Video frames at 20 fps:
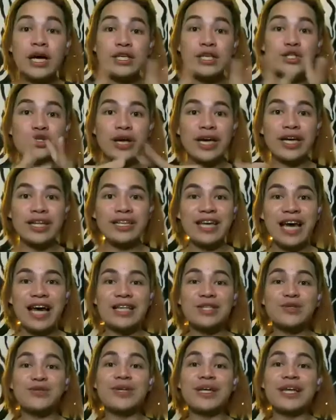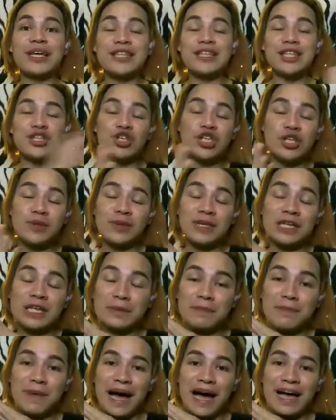So, so ayan guys, so nakita nyo naman,
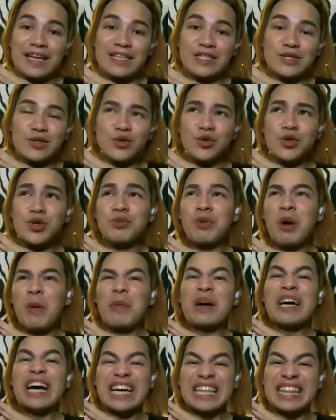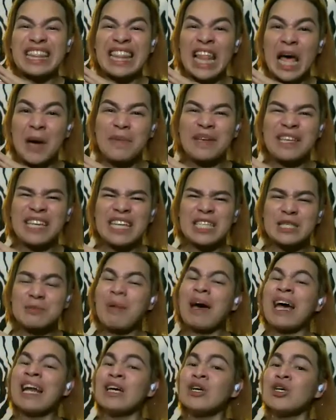di ba? So yung mga pagkagat loving niya is
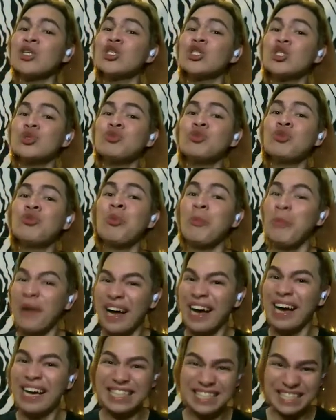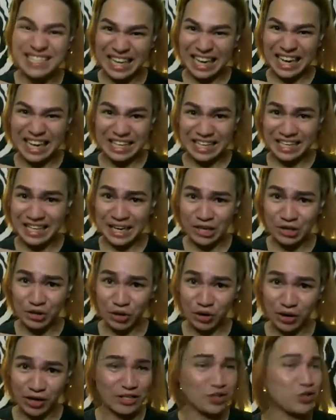parang gusto mong pakagat sa kanya
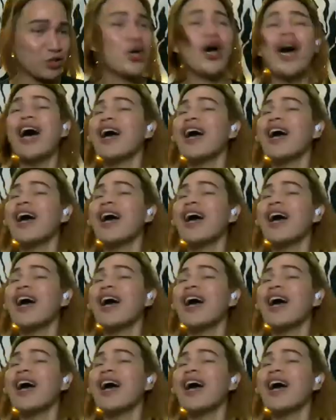ganon.